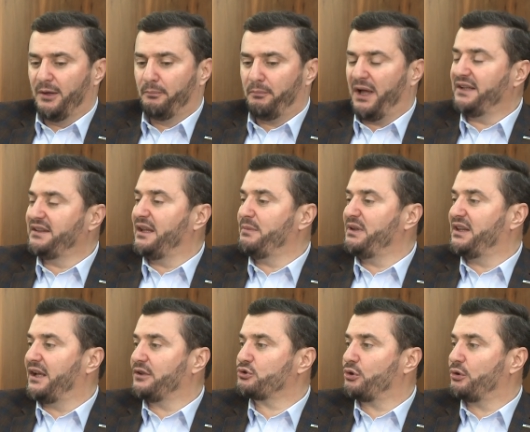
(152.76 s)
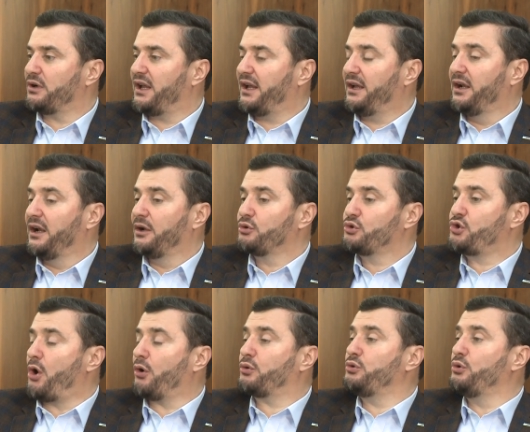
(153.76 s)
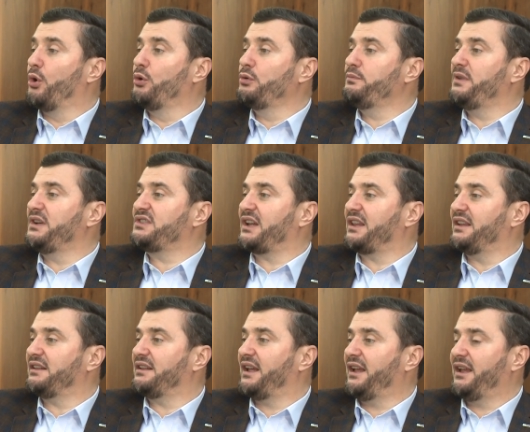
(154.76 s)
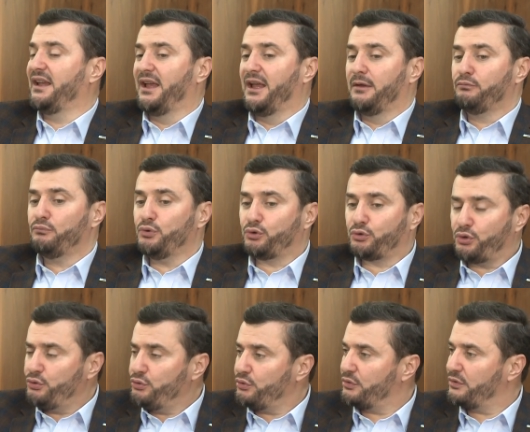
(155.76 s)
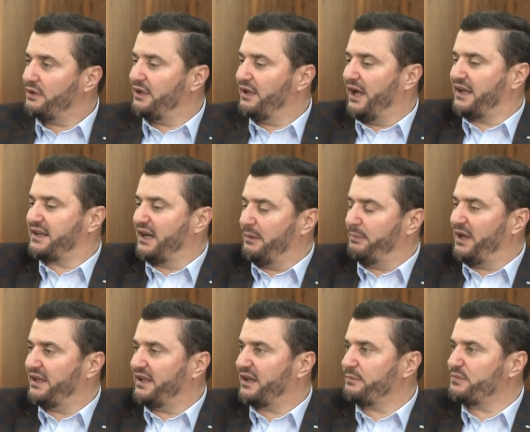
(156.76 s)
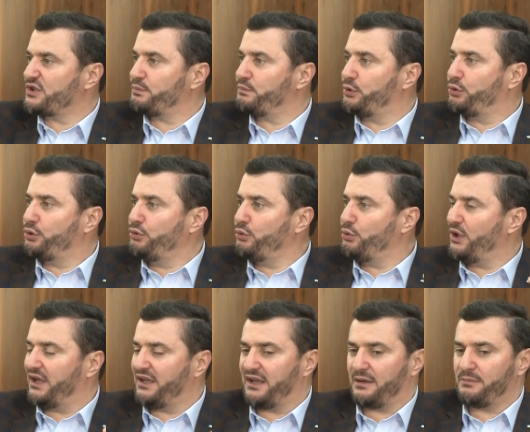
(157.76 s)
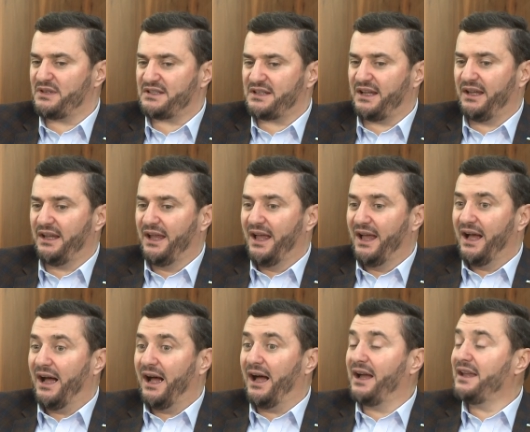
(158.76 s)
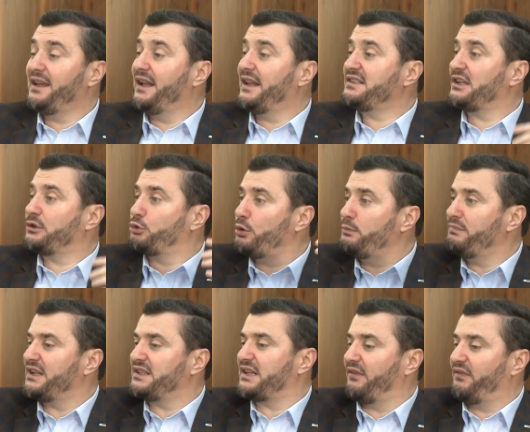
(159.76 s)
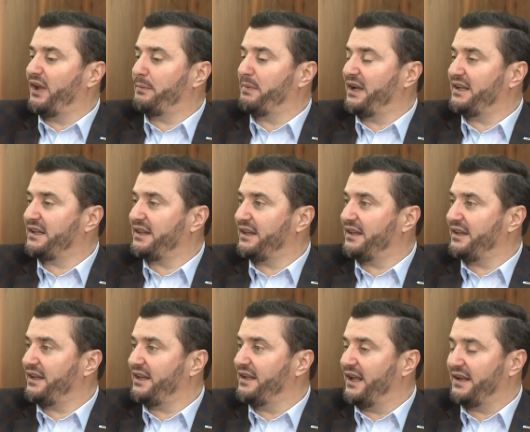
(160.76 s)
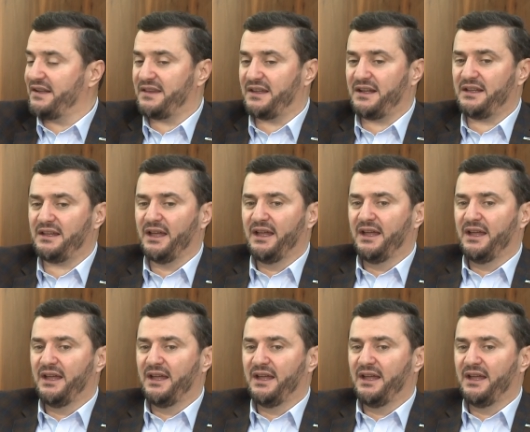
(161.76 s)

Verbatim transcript: pandemiden sonra çok yoğun bir şekilde bütün akrabalarımız, bütün üyelerimizle ailece tüm bir seferberlik e, ilan ederek